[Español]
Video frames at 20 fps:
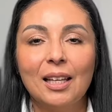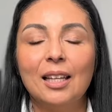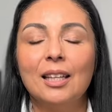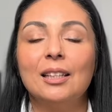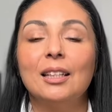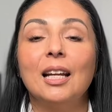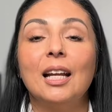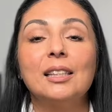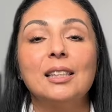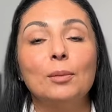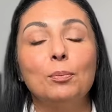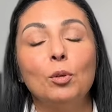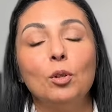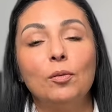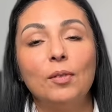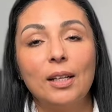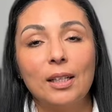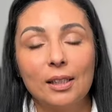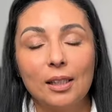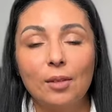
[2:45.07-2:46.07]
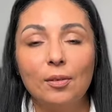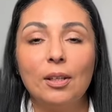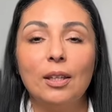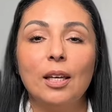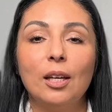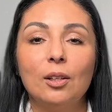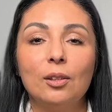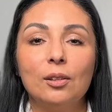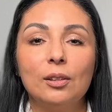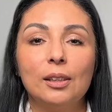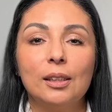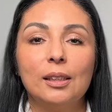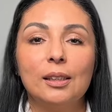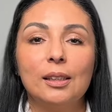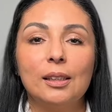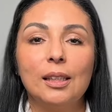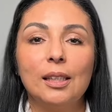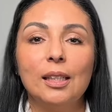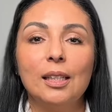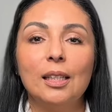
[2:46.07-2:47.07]
Gracias por ver este video.
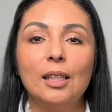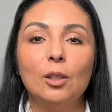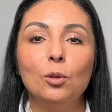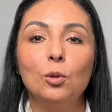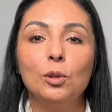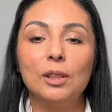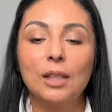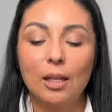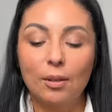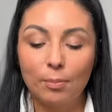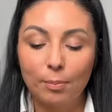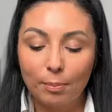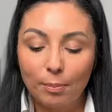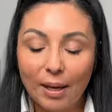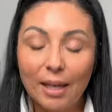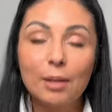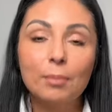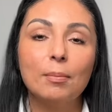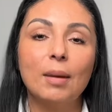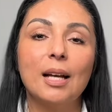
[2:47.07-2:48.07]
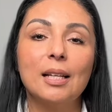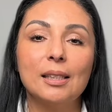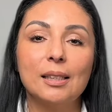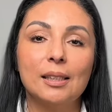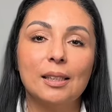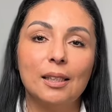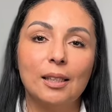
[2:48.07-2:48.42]
Si gustan ver más